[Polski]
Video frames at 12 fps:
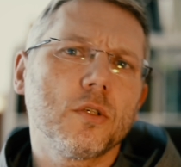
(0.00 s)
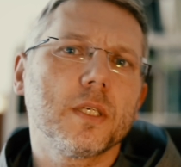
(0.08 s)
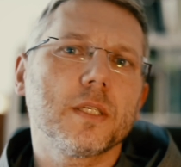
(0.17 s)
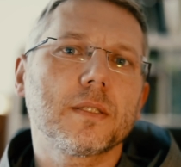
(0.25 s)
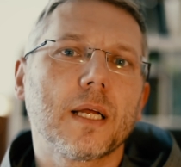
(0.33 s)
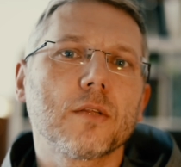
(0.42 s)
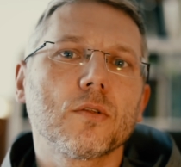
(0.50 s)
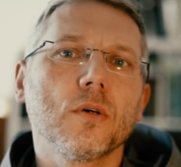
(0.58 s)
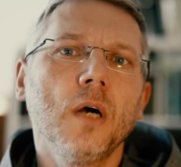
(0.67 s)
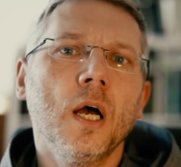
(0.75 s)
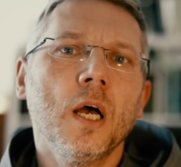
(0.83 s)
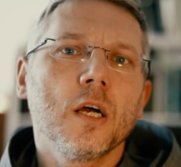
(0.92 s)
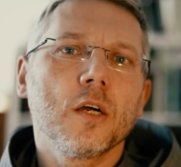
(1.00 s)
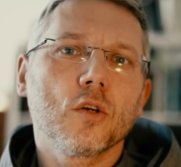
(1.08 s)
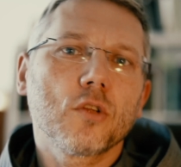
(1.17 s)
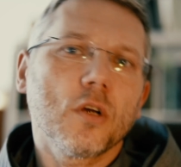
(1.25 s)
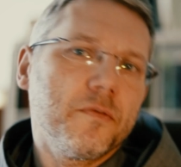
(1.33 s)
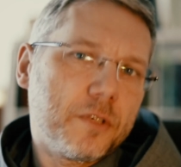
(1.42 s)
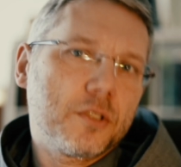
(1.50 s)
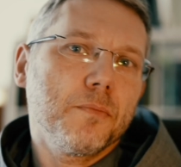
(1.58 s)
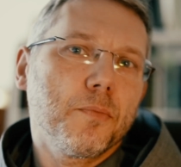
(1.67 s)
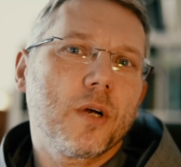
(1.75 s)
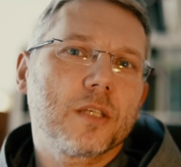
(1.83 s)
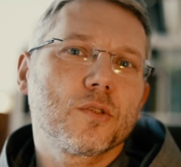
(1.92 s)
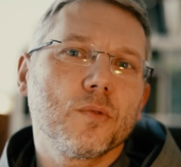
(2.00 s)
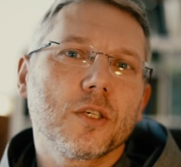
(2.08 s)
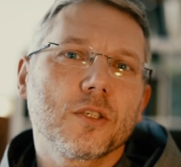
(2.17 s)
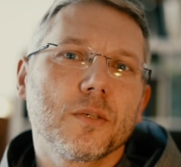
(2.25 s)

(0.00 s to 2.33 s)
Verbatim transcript: on jest na to gotowy, czym pokazuje,